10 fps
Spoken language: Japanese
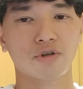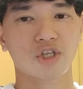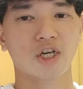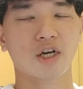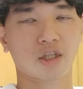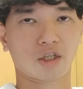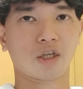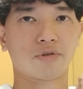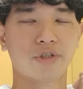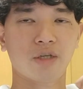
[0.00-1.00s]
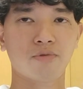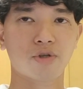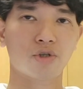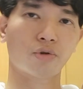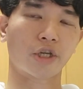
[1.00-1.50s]
く仕上がってて、フレーム
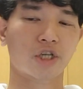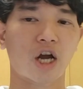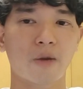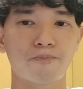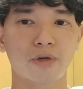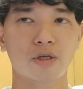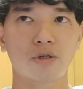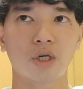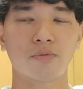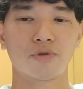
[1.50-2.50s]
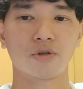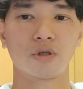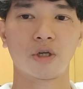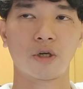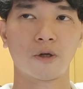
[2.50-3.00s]
自由確か 800g
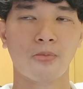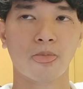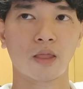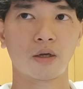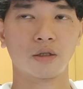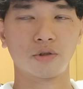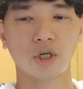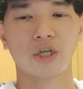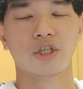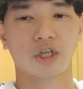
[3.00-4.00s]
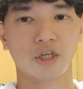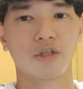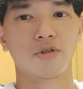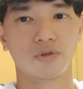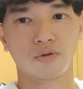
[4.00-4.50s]
ぐらいしかないん
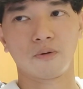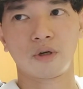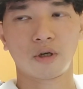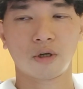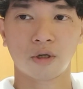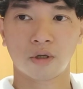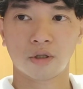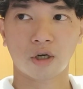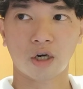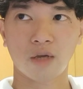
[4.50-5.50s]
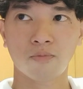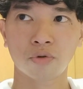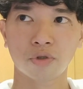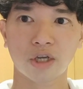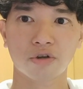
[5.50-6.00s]
ですよ。だから、
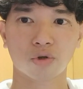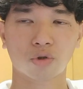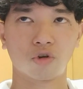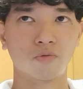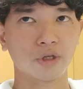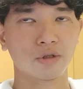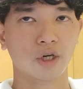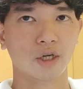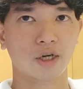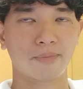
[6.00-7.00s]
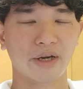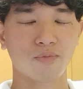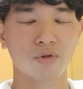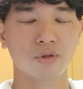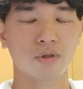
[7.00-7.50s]
エモンダよりちょっと重いぐらいか、まあ、
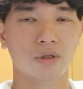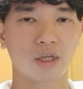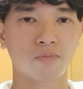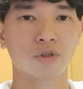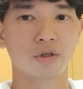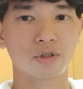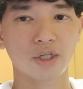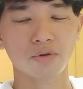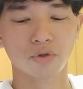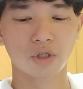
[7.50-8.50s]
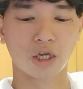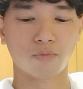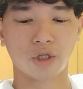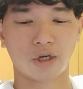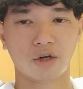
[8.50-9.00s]
エモン、エモンダのグレードによっては
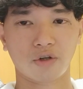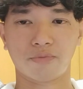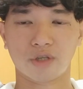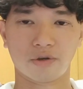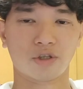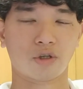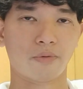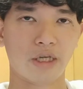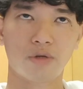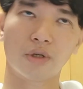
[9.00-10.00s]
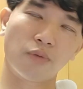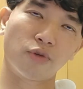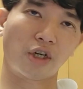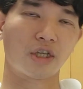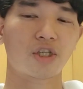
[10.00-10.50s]
エモンダより軽いかもしれないですけど、まあ、
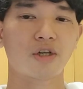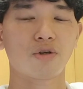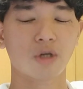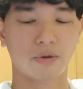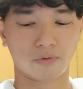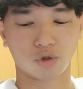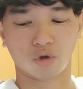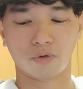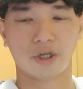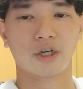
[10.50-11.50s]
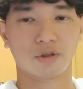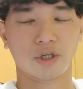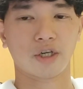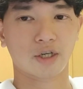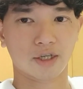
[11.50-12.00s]
エモンダの SLR よりはちょっと重いかなぐ
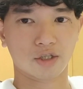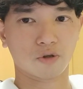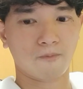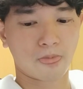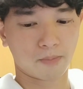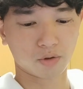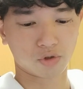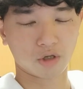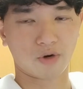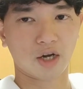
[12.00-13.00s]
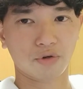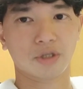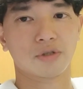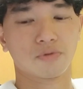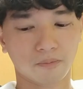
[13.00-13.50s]
らいな感じの。まあ、でもそれでも軽いで
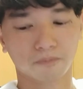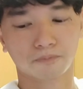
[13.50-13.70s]
すよね。